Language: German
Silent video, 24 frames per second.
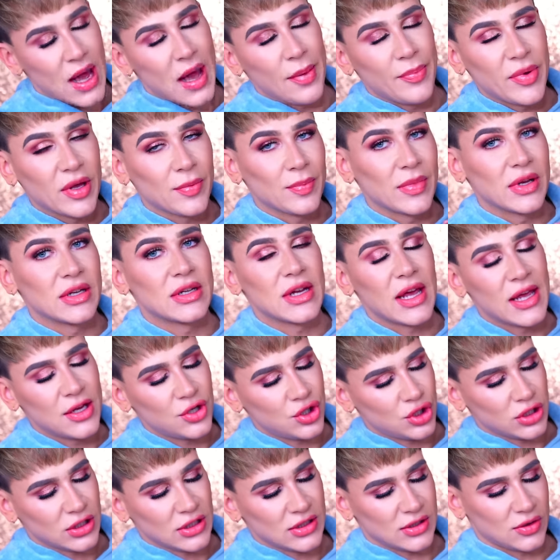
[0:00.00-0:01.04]
ja,
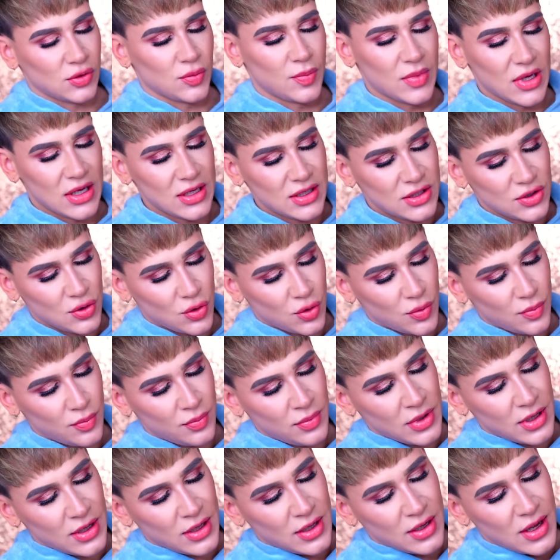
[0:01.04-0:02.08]
Pigmentation ist so Medium
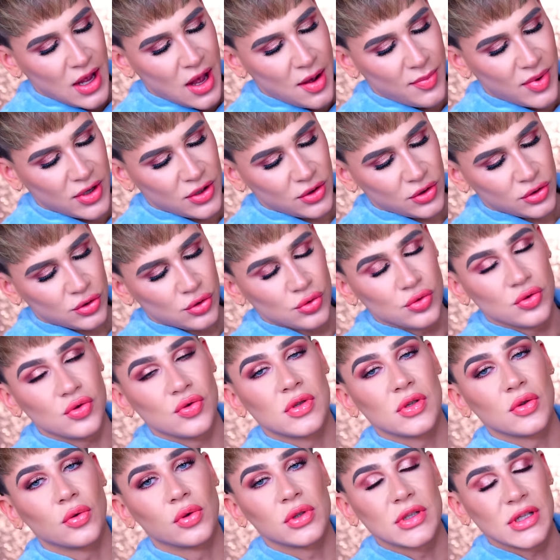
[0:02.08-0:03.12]
aber noch so einen
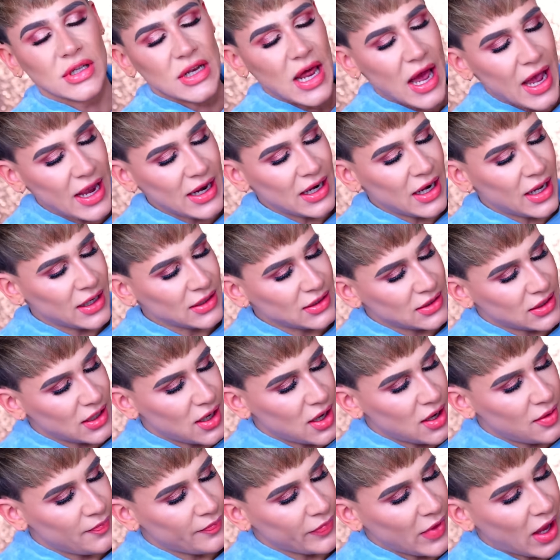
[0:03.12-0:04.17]
süßen rosanen
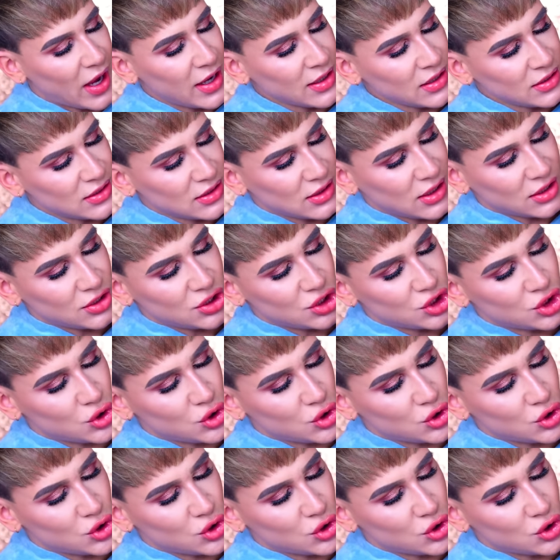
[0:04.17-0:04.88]
Highlighter. Eigentlich ganz